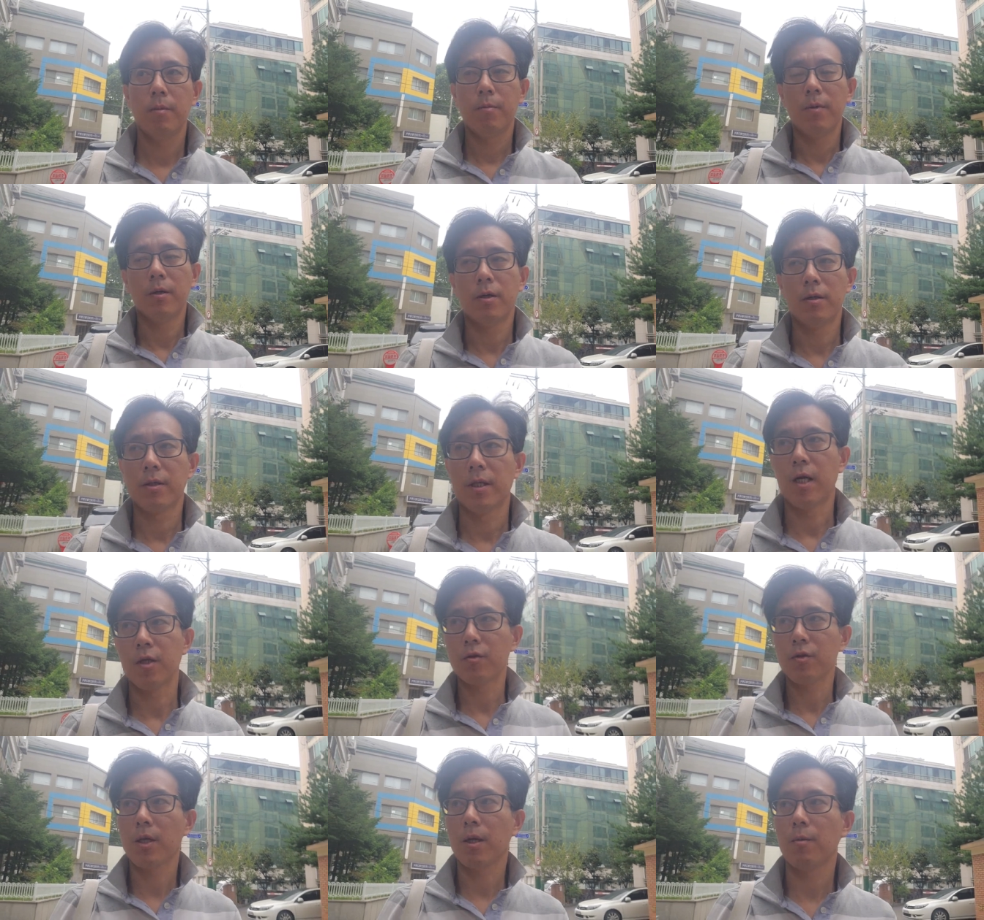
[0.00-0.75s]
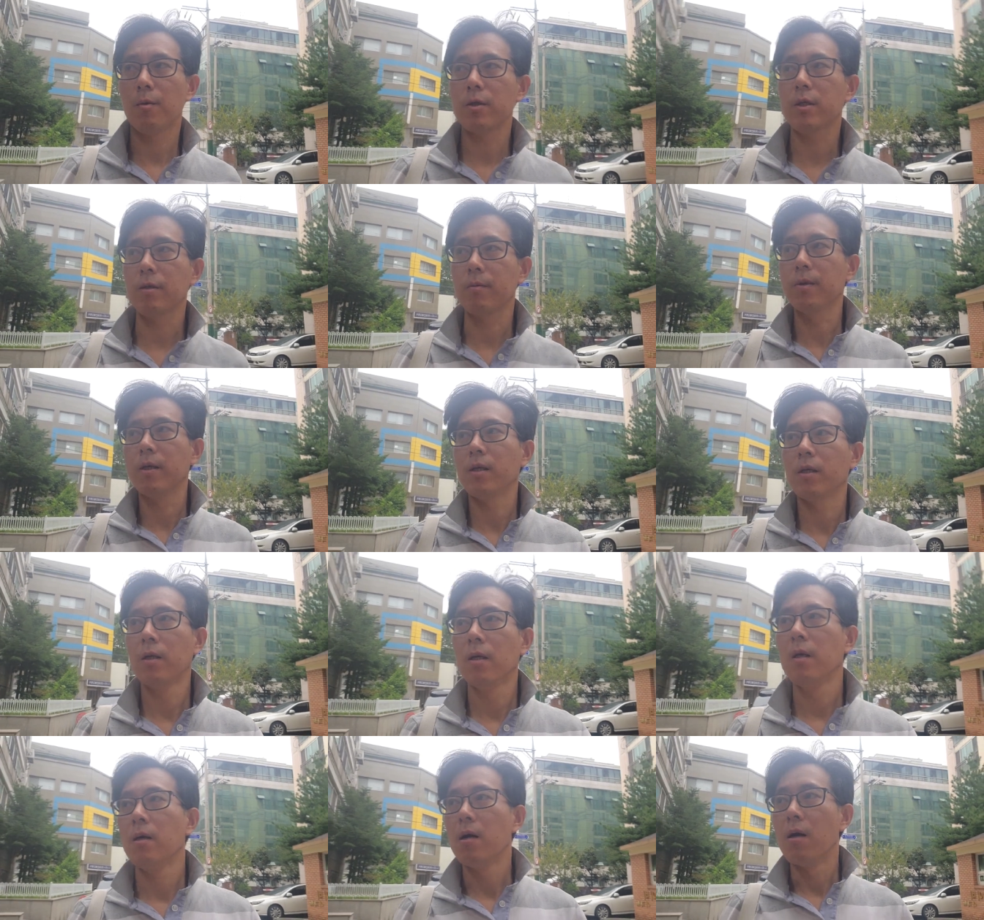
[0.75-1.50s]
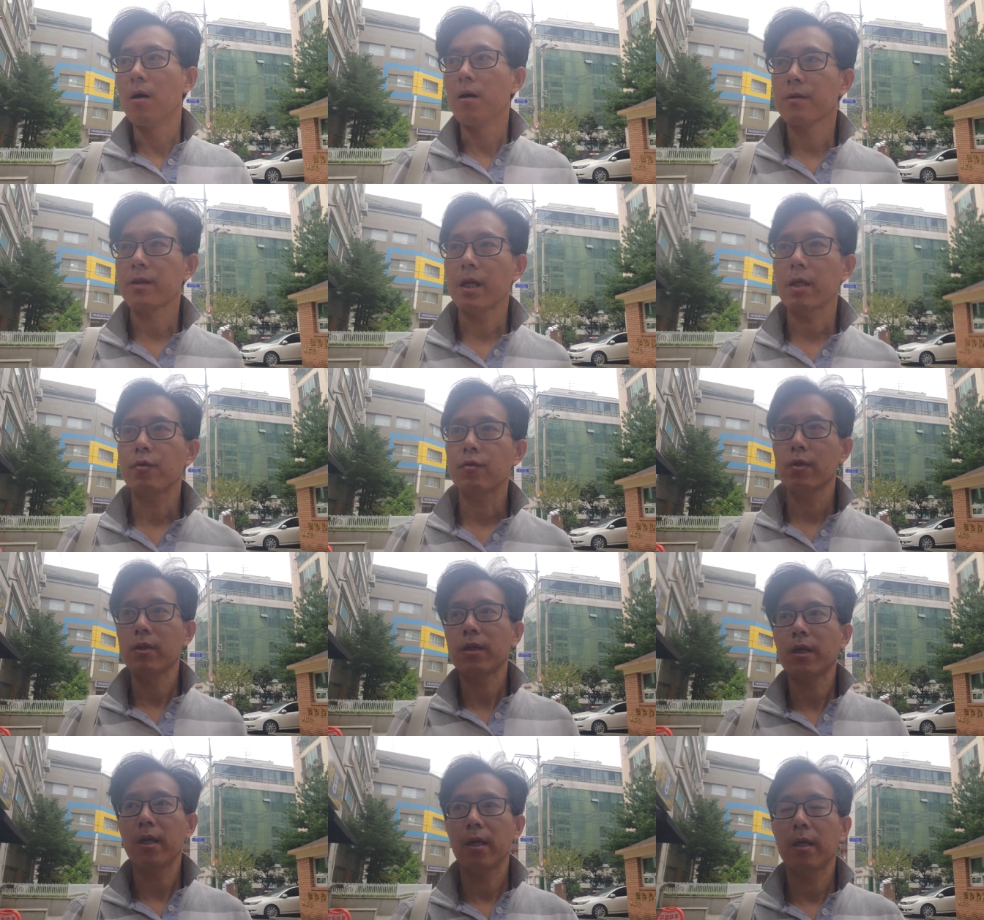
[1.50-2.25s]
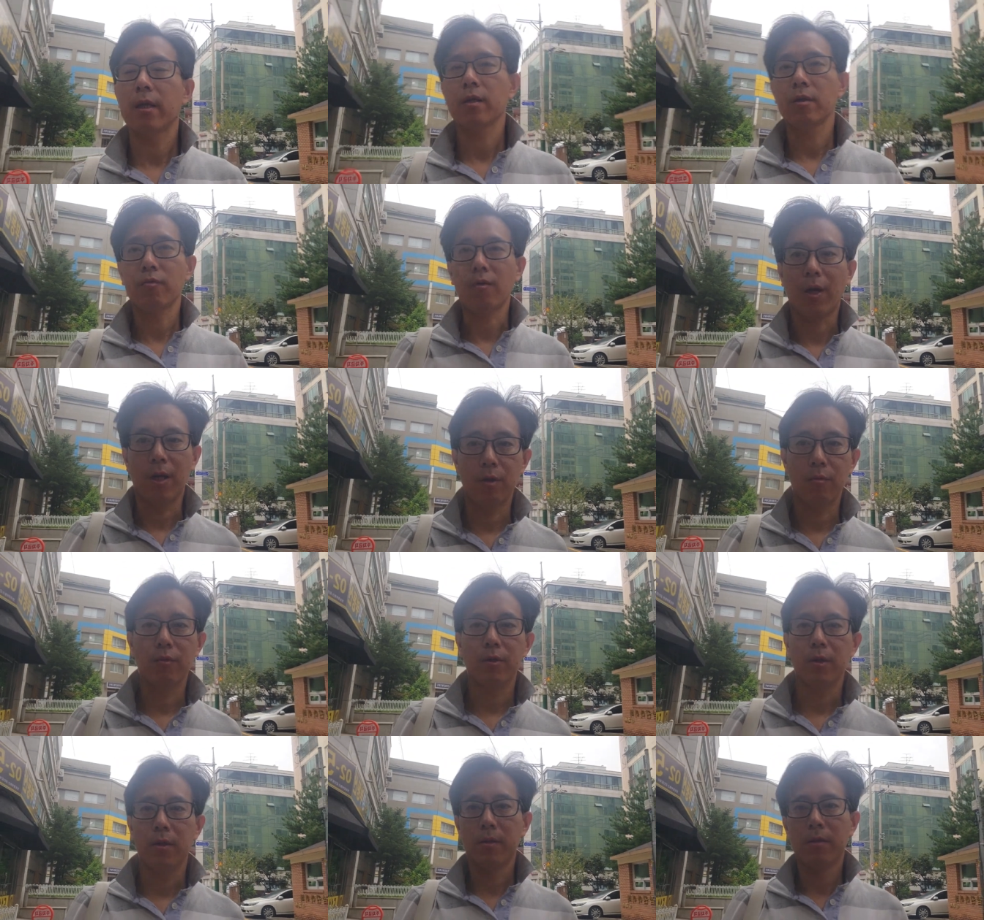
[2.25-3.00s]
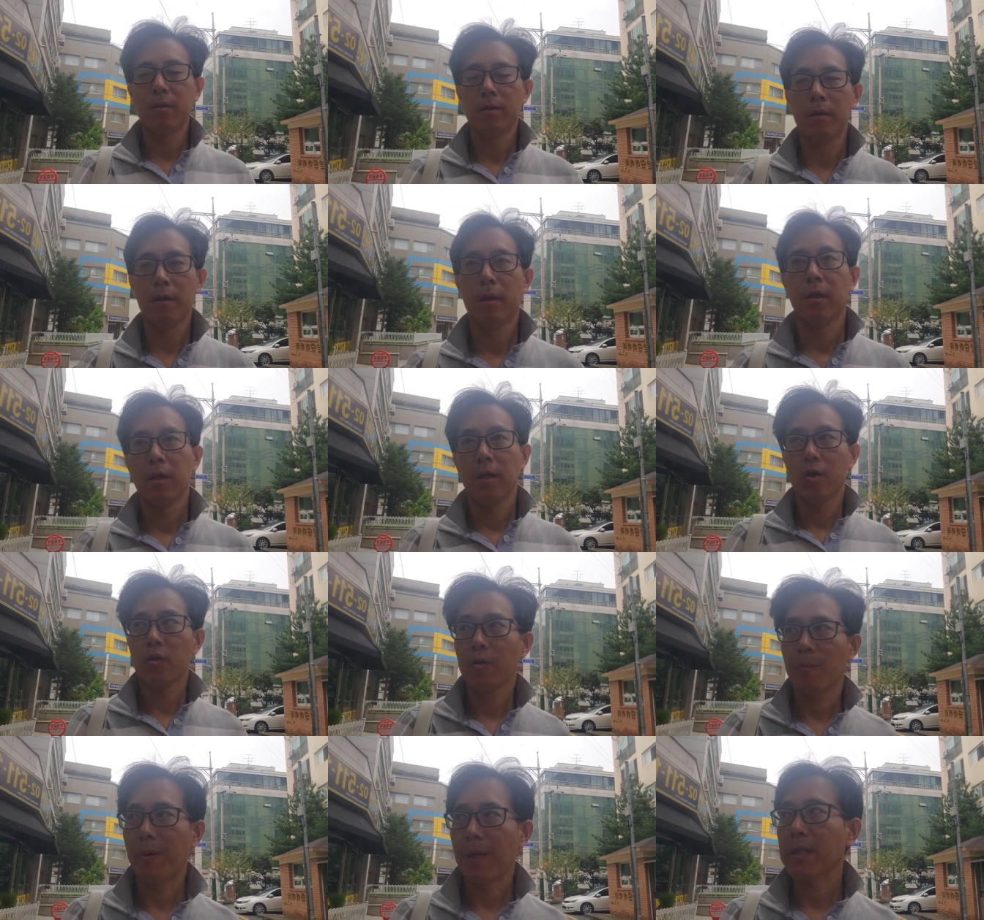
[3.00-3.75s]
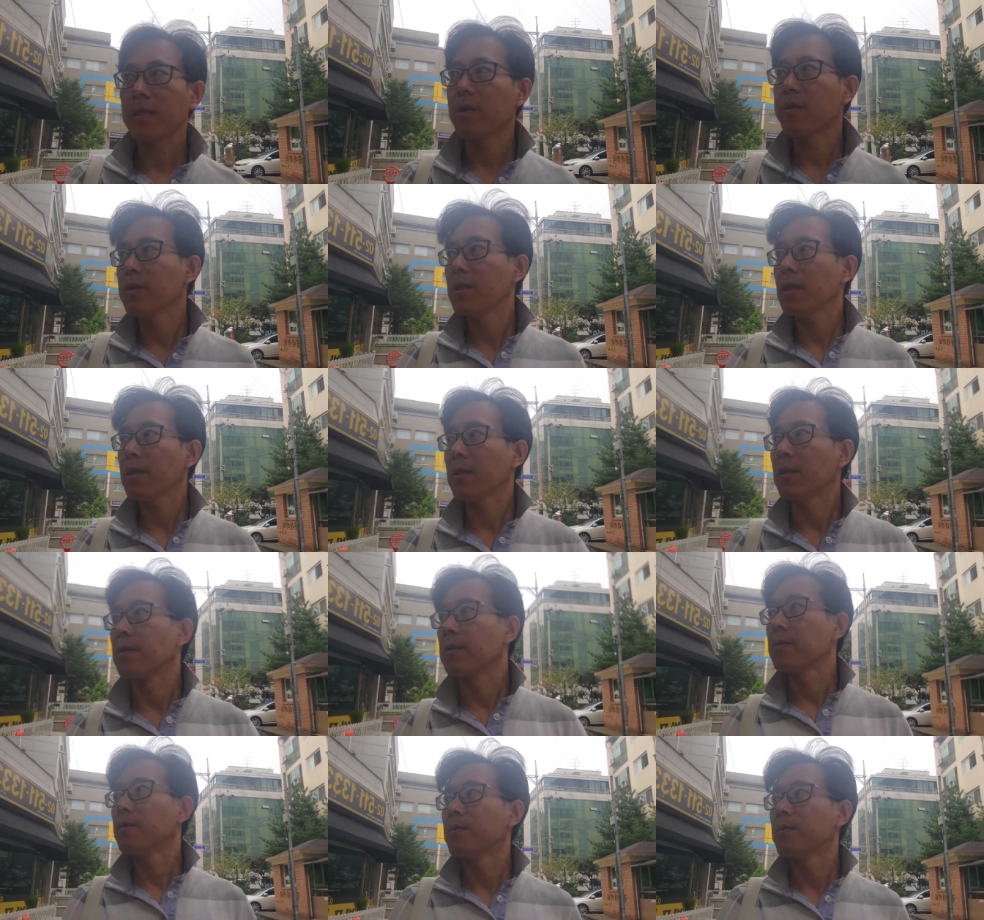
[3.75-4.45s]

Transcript: 뭐 나중에 모습이 어긋날 수 있다는 것도 알고요 그래도 받아들여야 되고